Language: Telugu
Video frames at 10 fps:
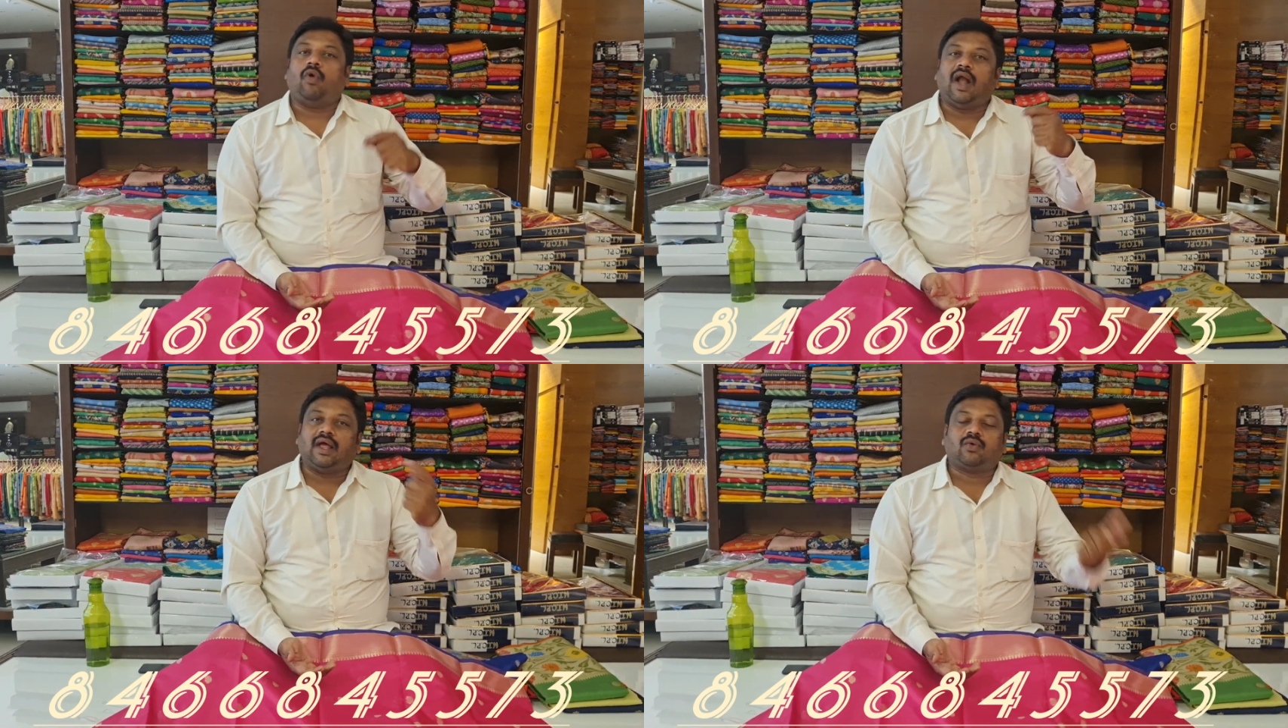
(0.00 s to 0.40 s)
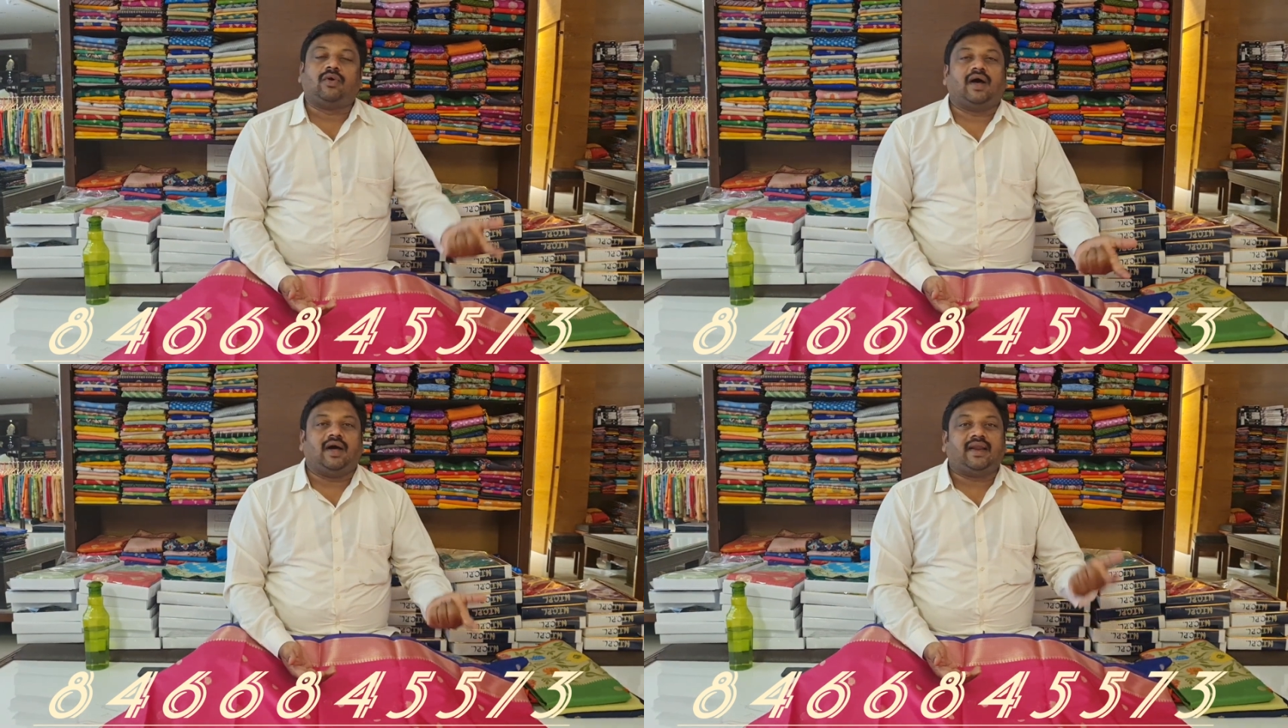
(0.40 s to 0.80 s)
వాళ్ళకు
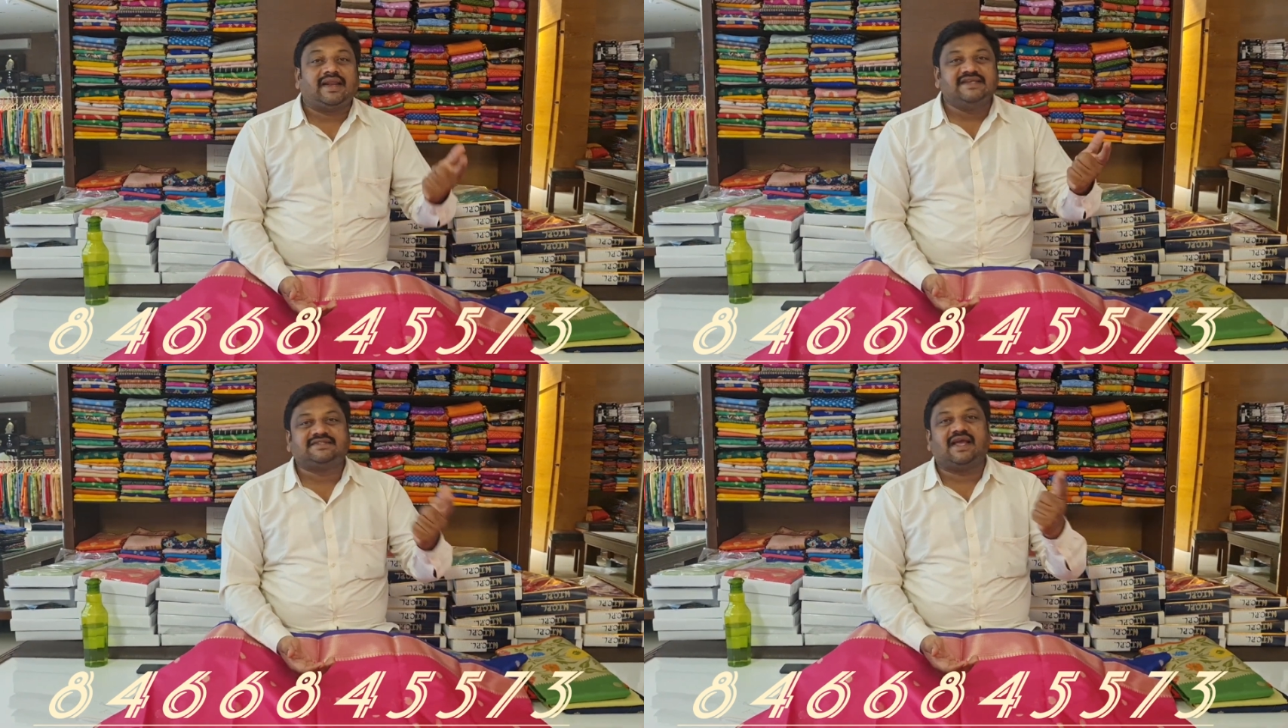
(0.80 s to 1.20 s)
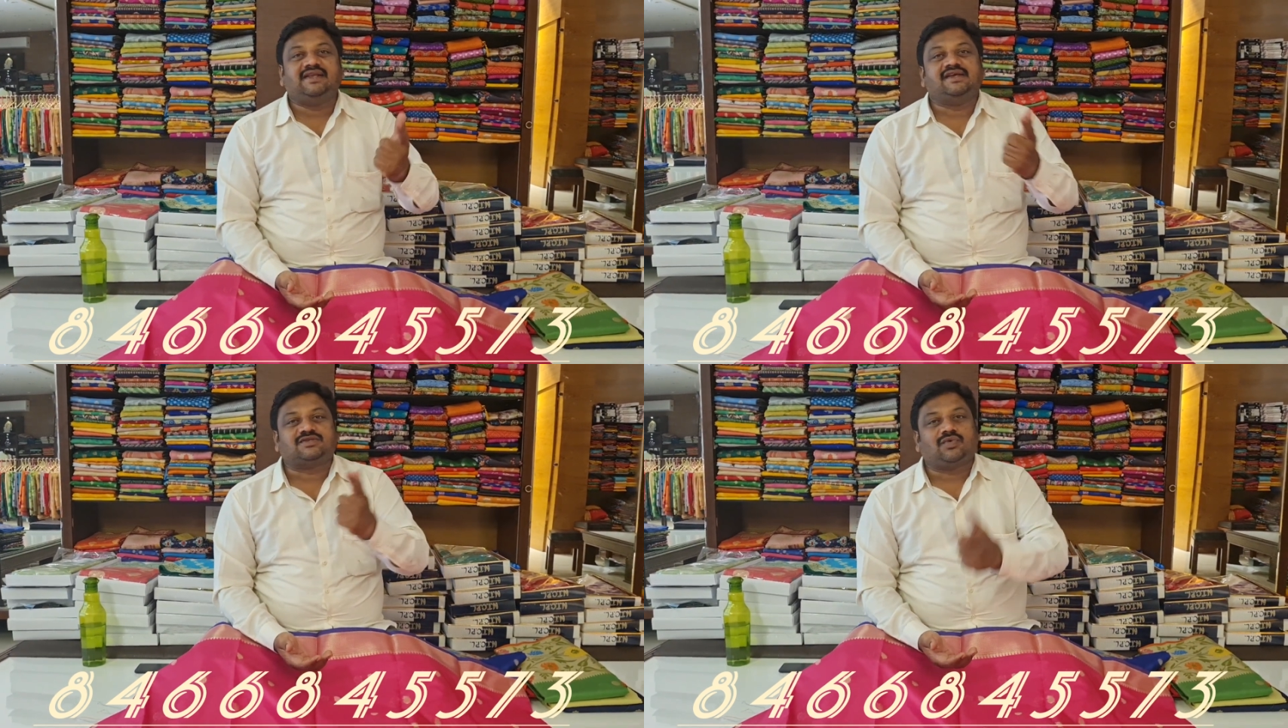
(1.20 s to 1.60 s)
కూడా
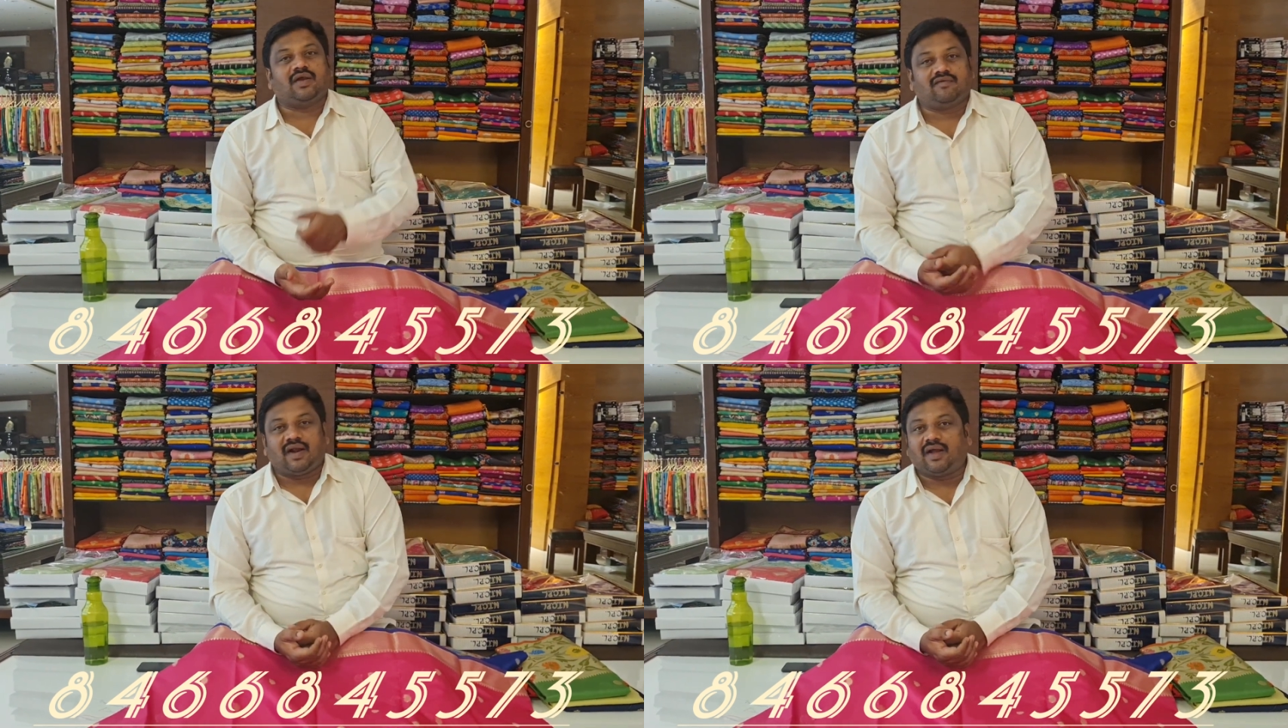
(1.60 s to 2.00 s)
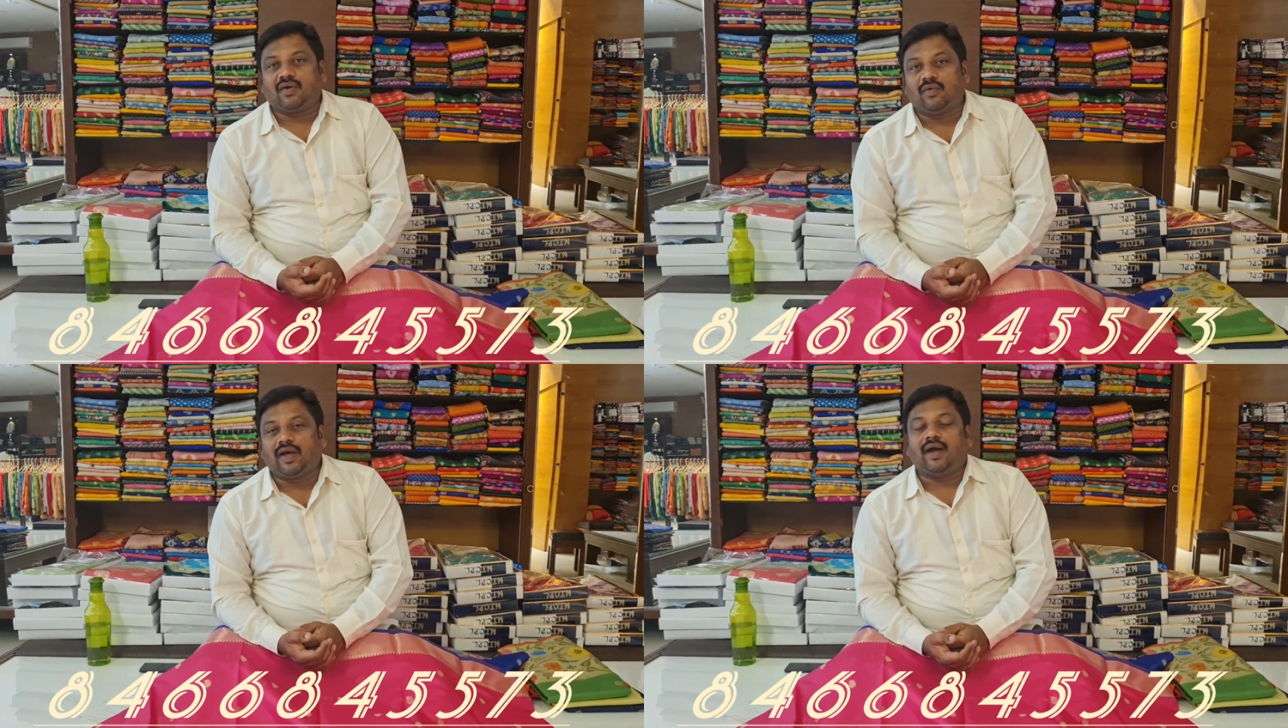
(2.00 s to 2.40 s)
రీసేల్ చేసుకునే
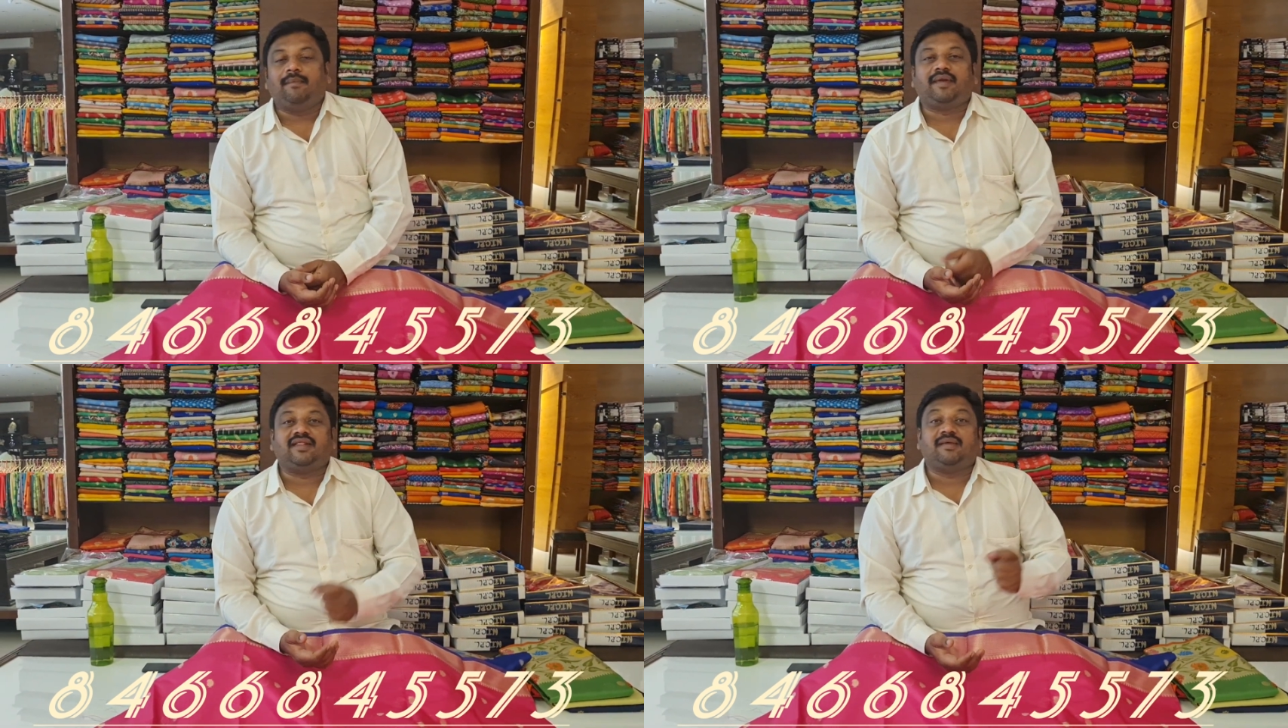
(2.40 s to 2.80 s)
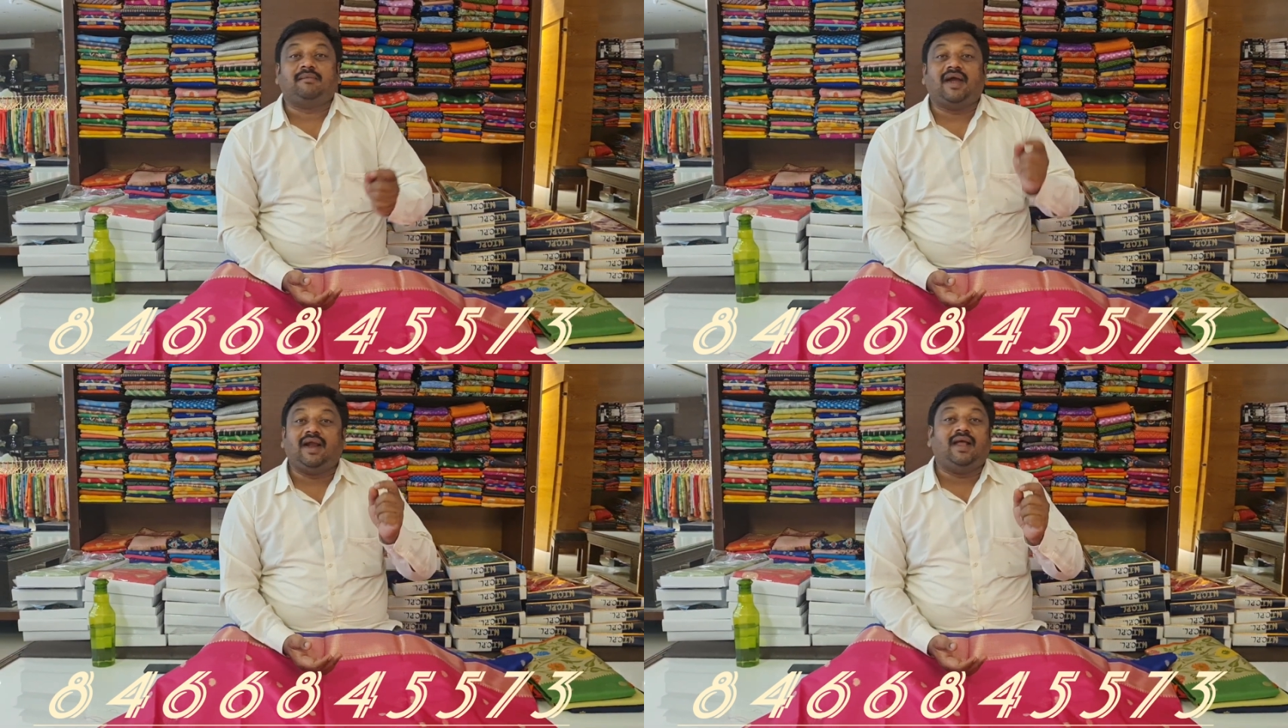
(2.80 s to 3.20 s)
వాళ్ళకు కూడా ప్రతి
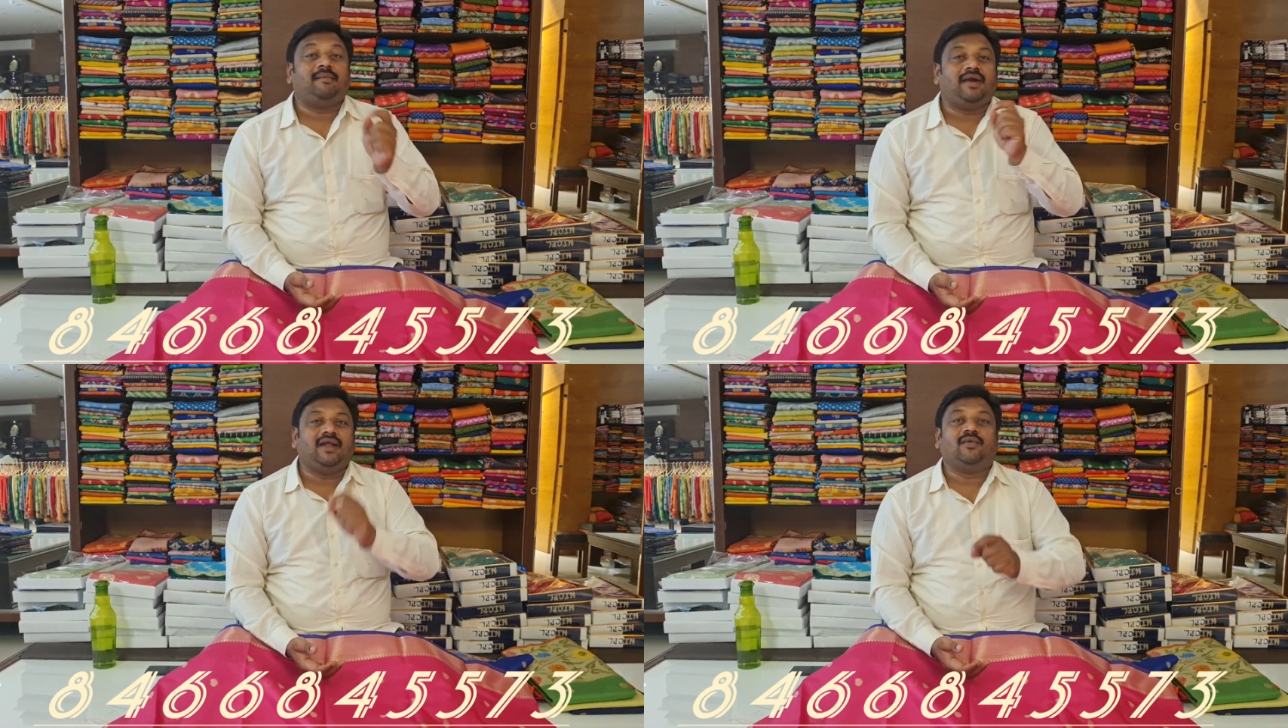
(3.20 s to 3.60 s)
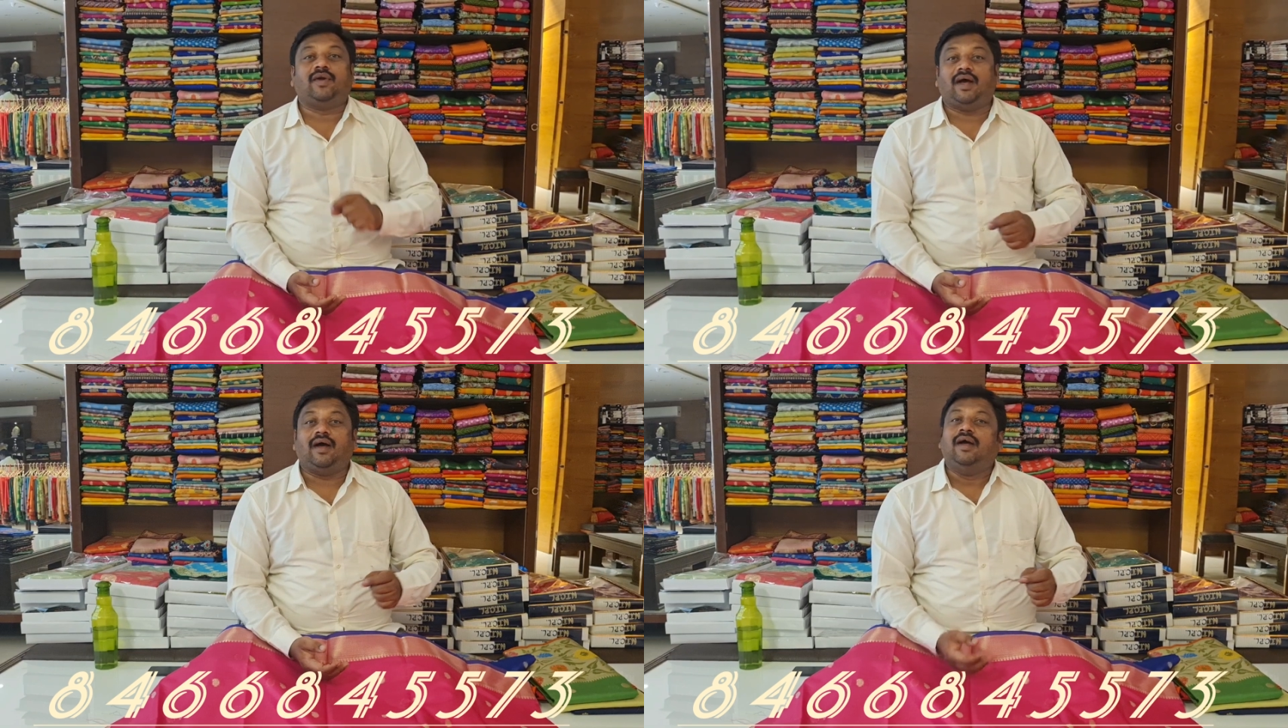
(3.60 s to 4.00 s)
మహిళా మణి
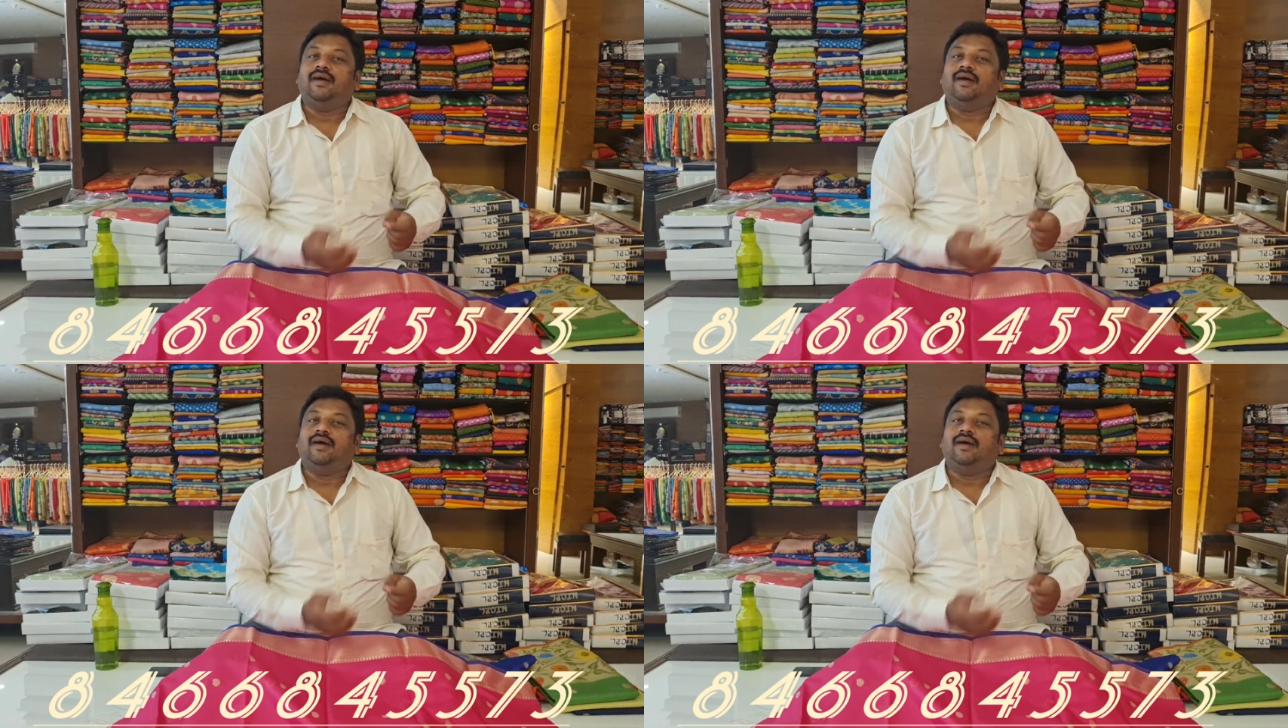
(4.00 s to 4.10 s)
కూడా